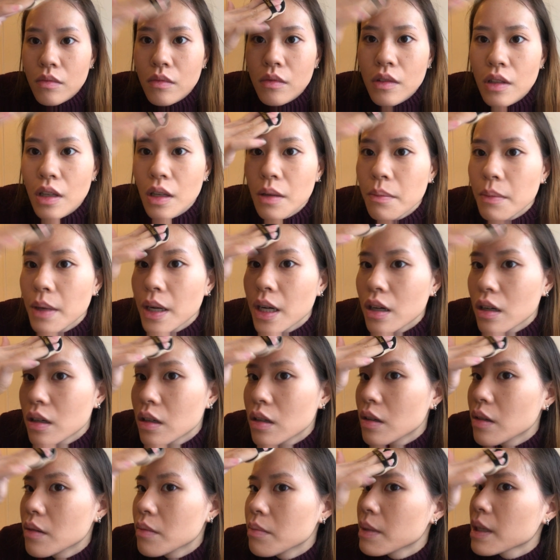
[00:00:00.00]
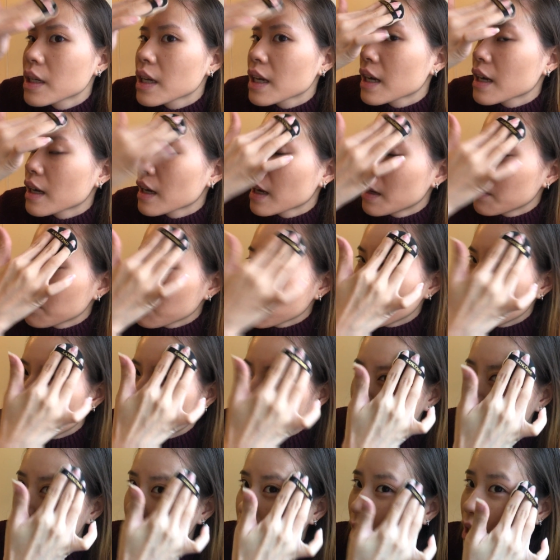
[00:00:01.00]
เห็นปะมันค้ำก็ห
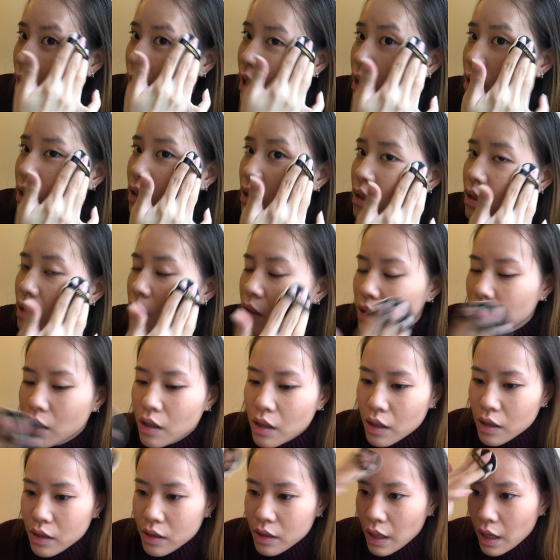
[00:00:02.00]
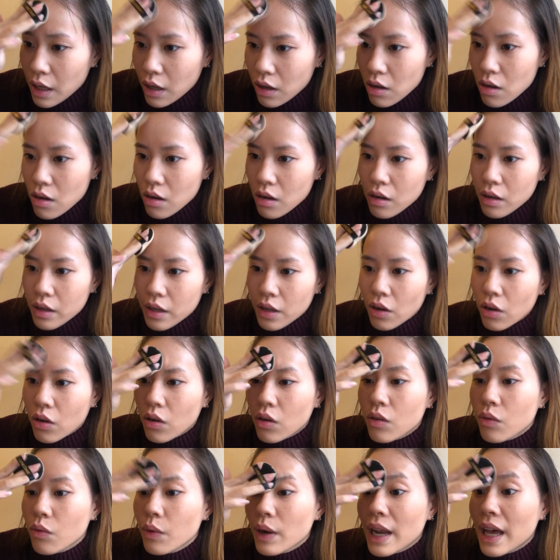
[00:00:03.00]
น้านะคะแต่ก็เดี๋ยว
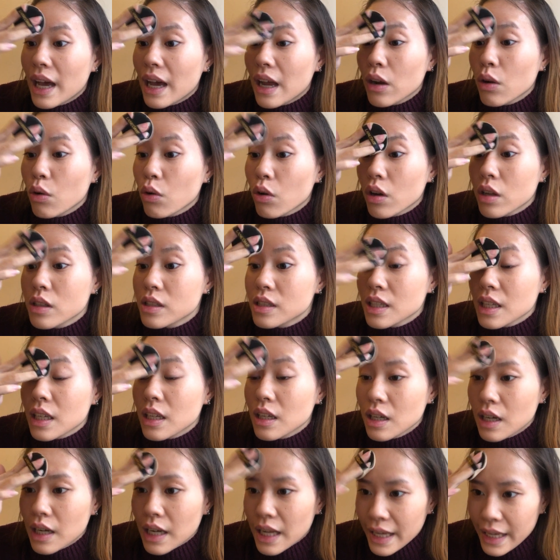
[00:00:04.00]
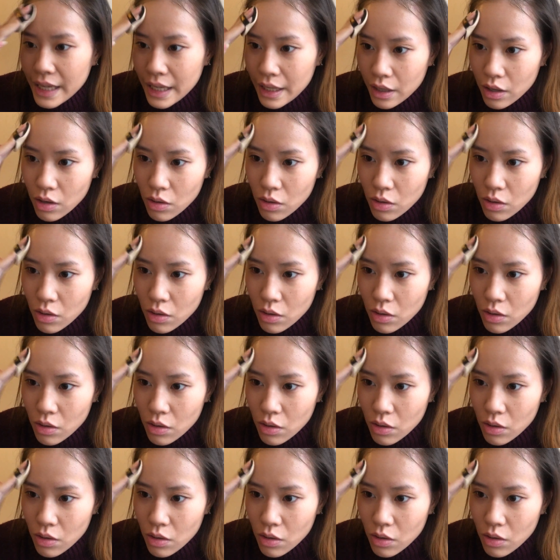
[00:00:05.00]
เวลาลงคอนซีลเลอร์อะไรอย่างงี้